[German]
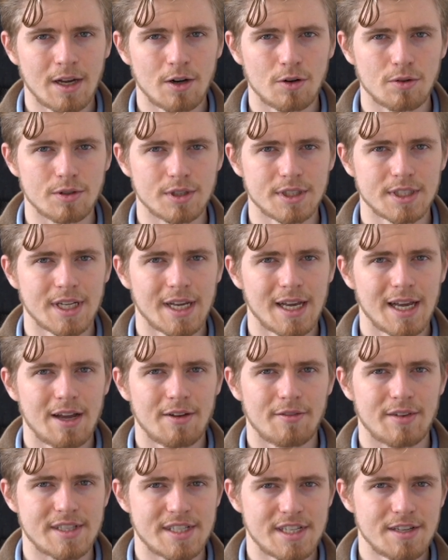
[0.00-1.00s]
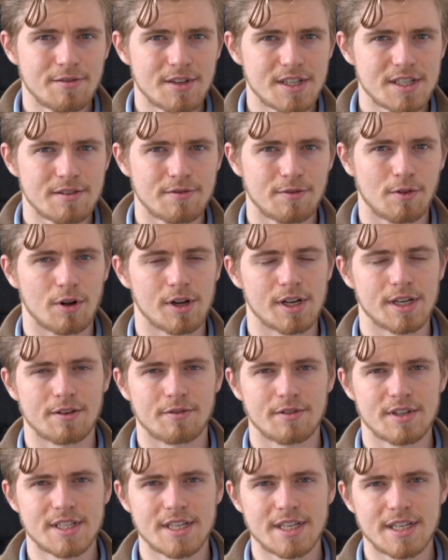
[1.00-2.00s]
Und wenn Sie wissen wollen,
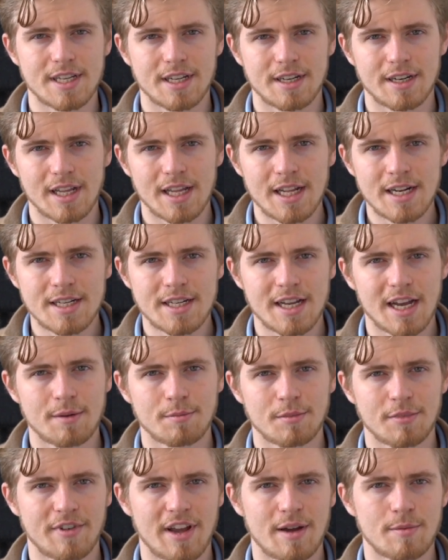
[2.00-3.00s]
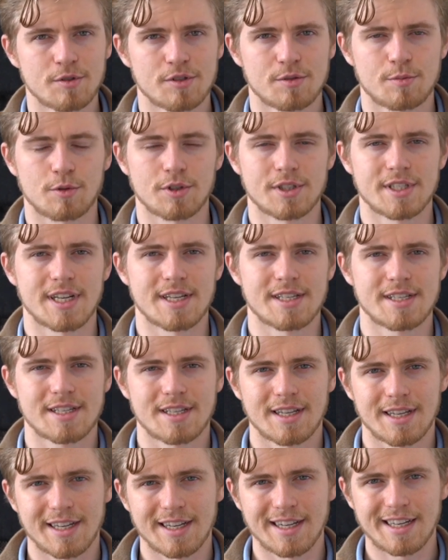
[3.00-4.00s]
wie Sie Ihren internen
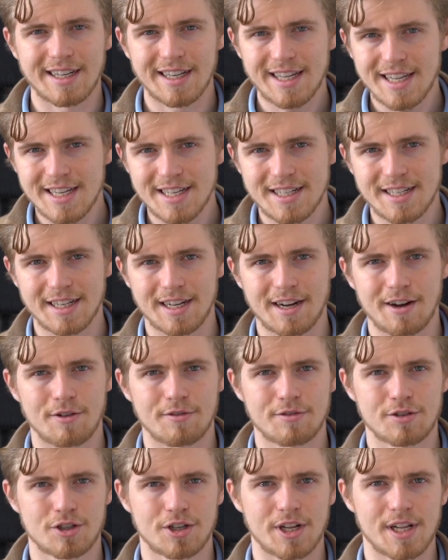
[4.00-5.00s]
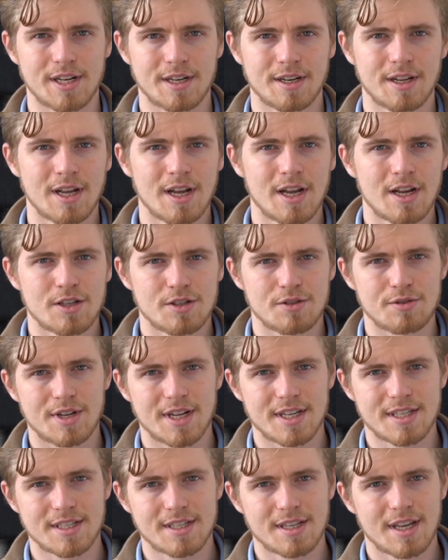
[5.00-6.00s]
Bewerbungsprozess richtig aufstellen,
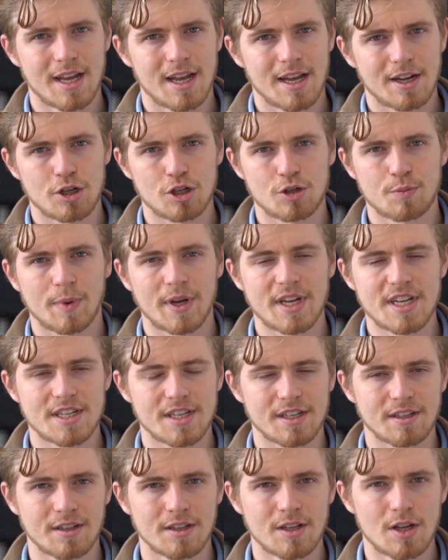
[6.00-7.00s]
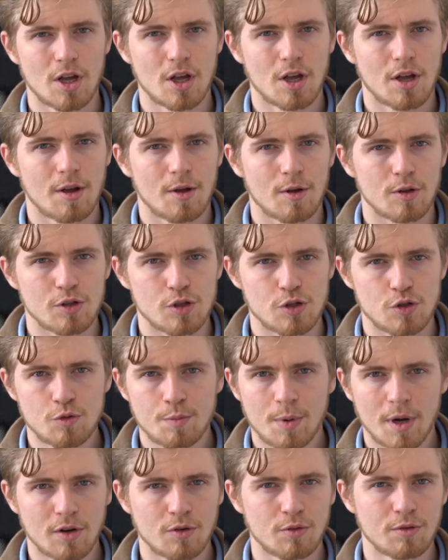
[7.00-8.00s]
sodass Gespräche
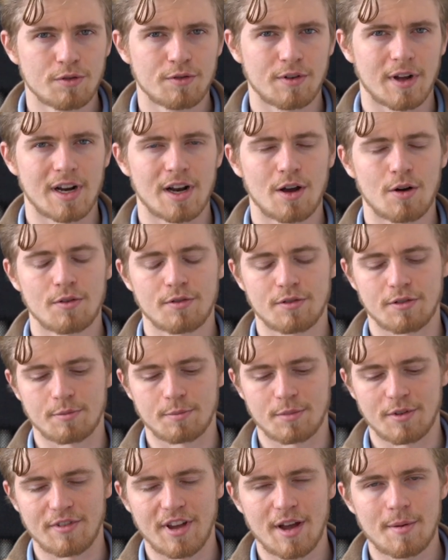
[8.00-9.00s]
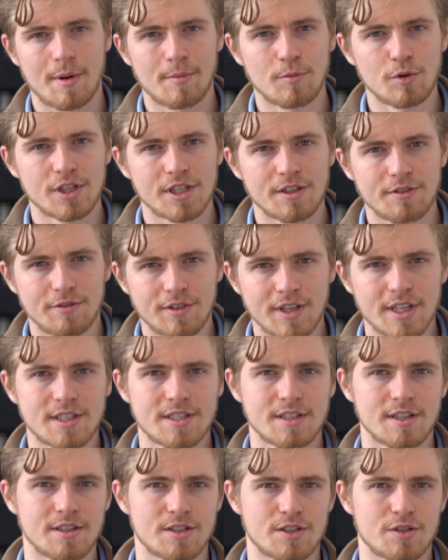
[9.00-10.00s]
super gut verlaufen, Bewerber motiviert
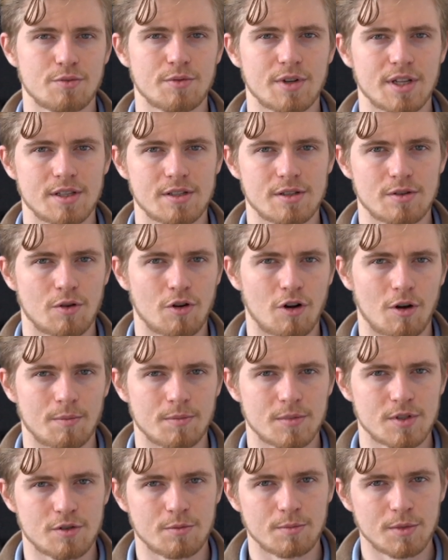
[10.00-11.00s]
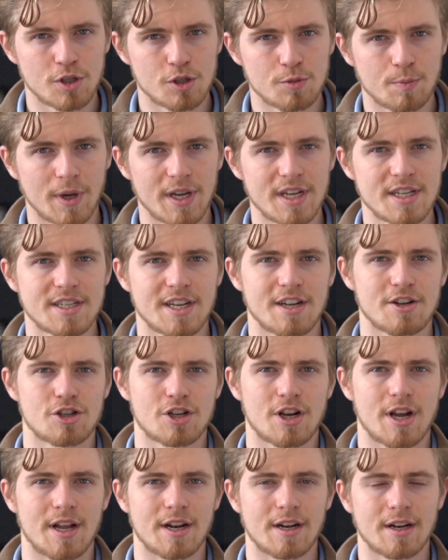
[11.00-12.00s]
sind, zu Ihnen zu kommen, zum Gespräch
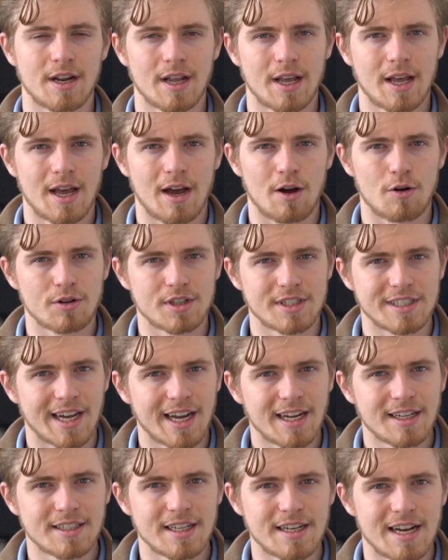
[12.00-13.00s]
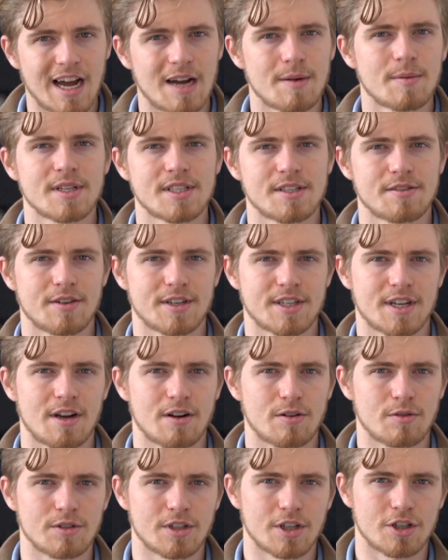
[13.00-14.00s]
erscheinen, auch direkt den
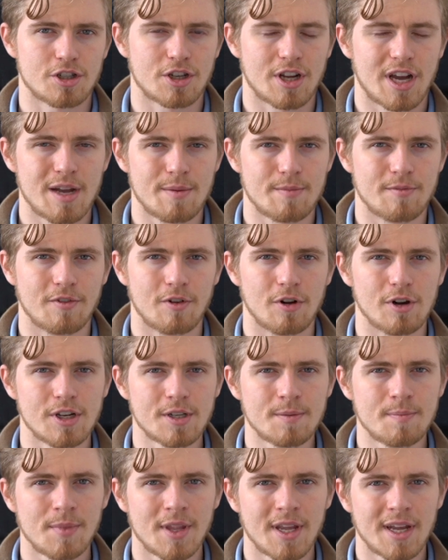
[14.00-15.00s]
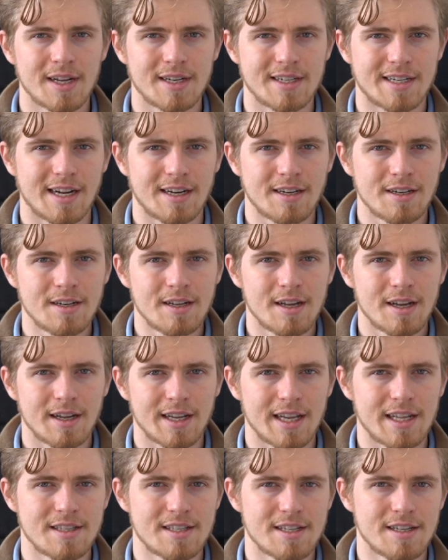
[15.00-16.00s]
Arbeitsvertrag unterschreiben wollen, dann
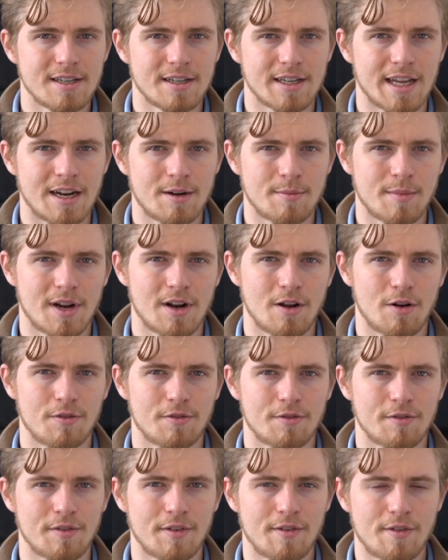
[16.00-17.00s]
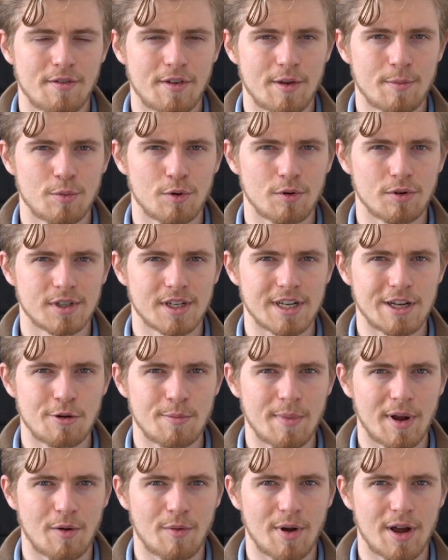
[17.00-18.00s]
gehen Sie gerne mal auf
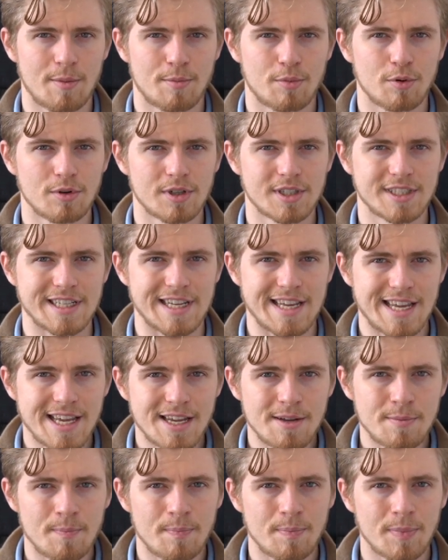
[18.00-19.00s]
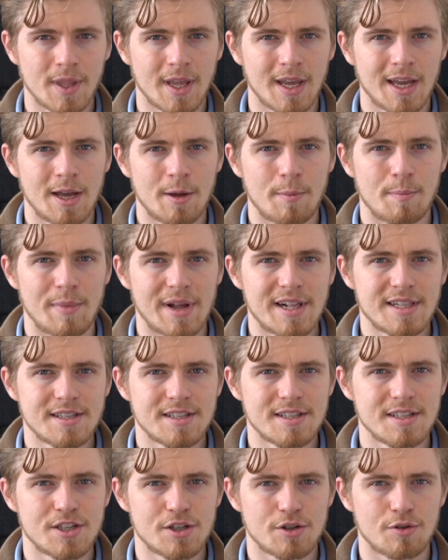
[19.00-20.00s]
www.leomcguire.de. Melden
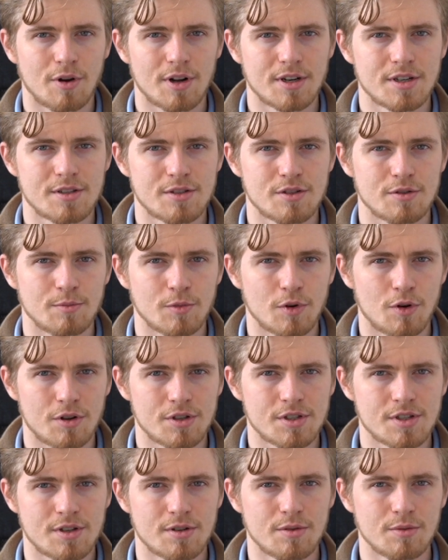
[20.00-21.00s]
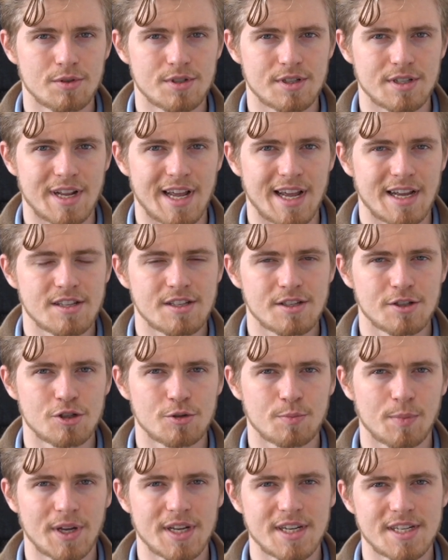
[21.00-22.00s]
Sie sich dort zum kostenlosen
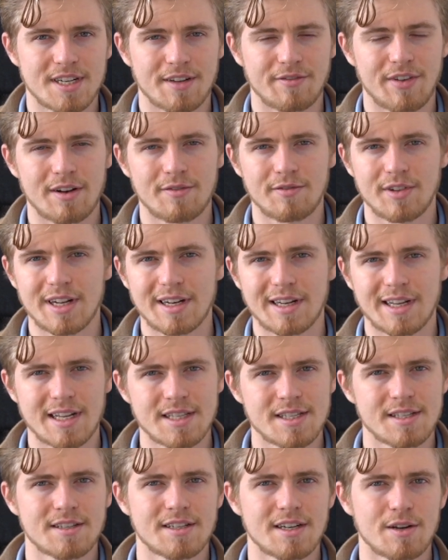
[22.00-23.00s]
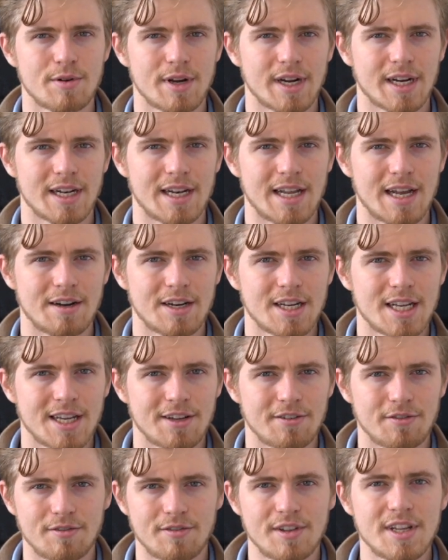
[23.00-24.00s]
Erstgespräch. Da werden wir Ihnen ganz genau erklären,
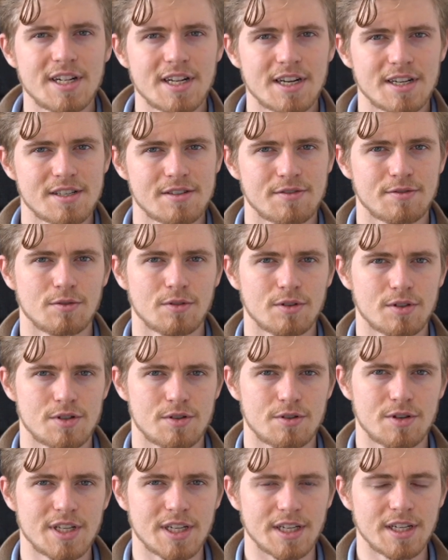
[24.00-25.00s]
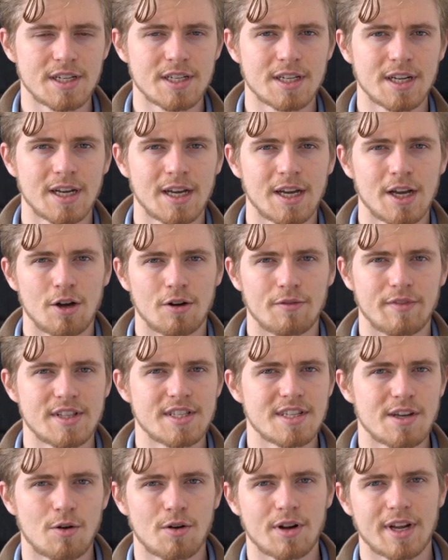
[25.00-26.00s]
wie das funktioniert. Und wenn
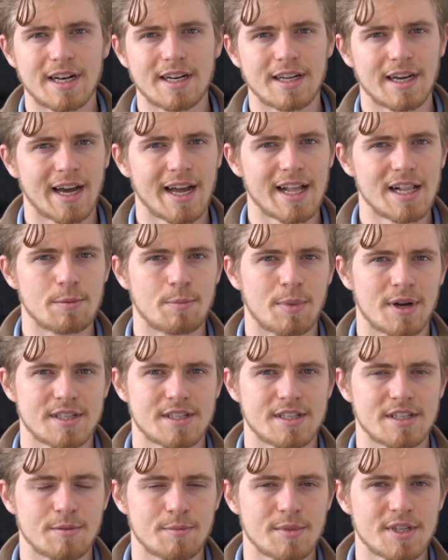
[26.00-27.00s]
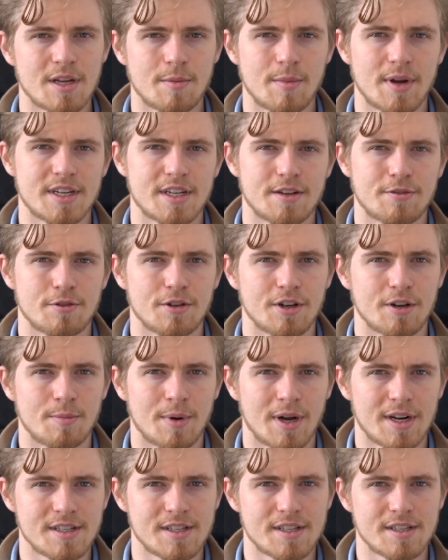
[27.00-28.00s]
Sie auch generell passende Mitarbeiter für Ihre
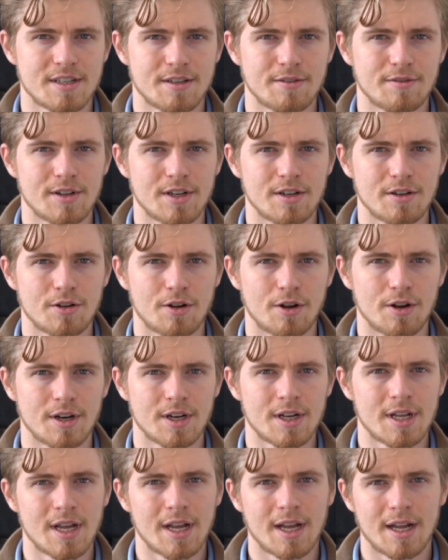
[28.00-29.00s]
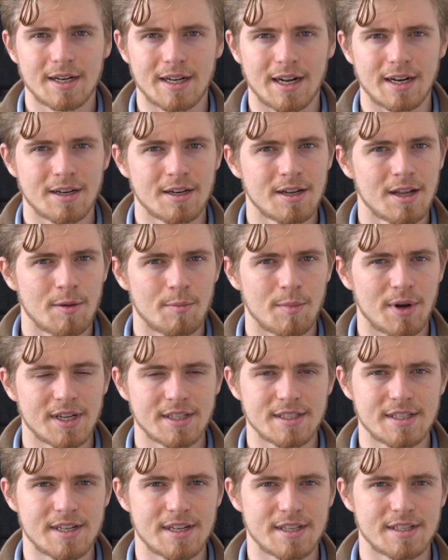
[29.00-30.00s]
Praxis gewinnen können, dann
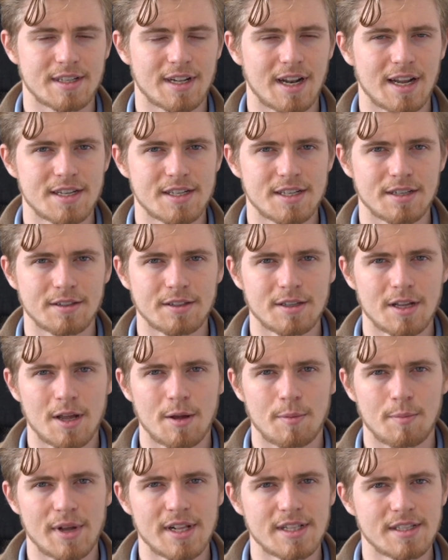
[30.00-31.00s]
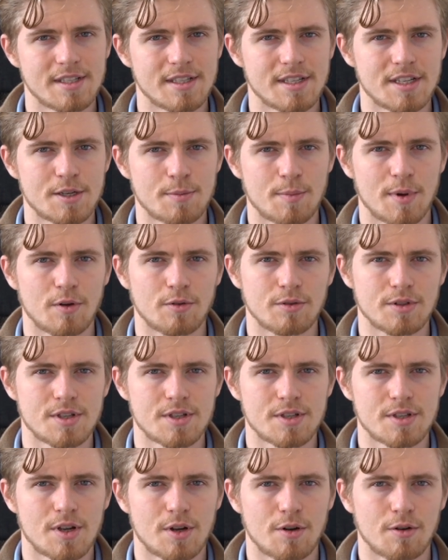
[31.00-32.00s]
machen Sie das Gleiche. Melden Sie sich bei
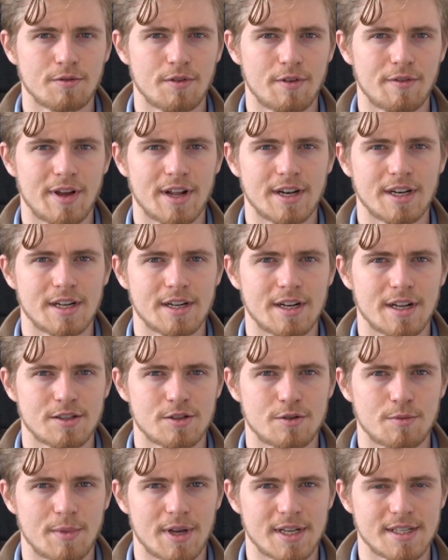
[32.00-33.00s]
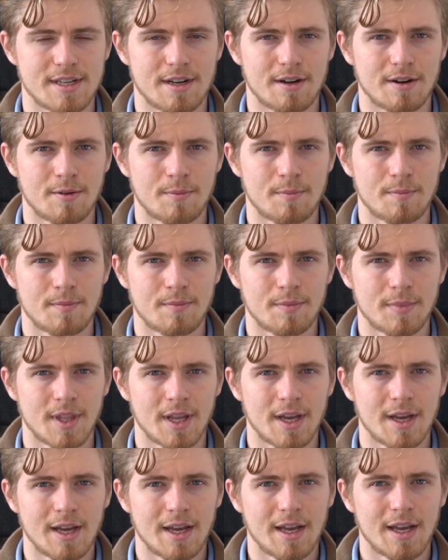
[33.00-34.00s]
uns und wir werden Ihnen dazu mehr sagen.
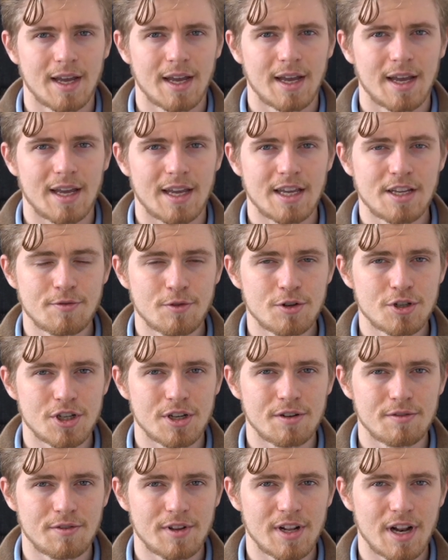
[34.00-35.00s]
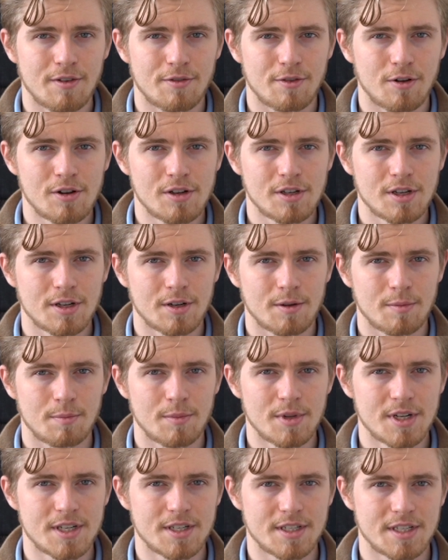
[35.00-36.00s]
Ich wünsche Ihnen viel Erfolg
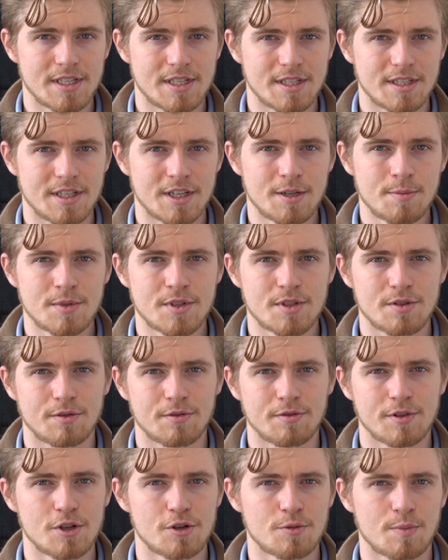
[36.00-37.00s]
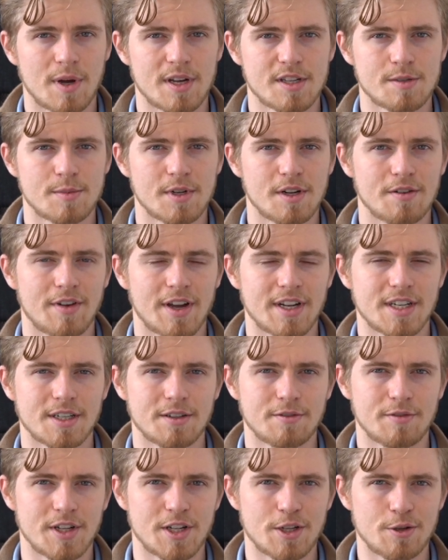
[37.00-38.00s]
mit diesen Tipps und viel Spaß mit den
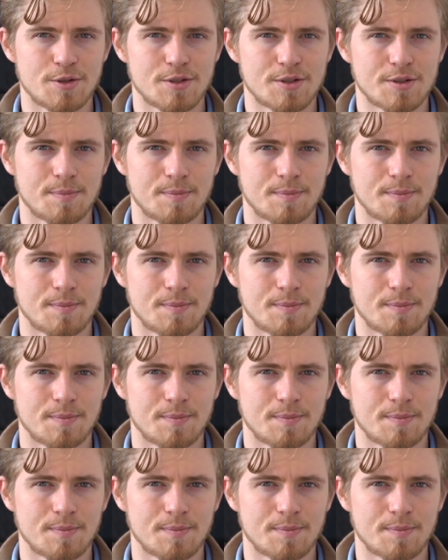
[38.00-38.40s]
weiteren Videos.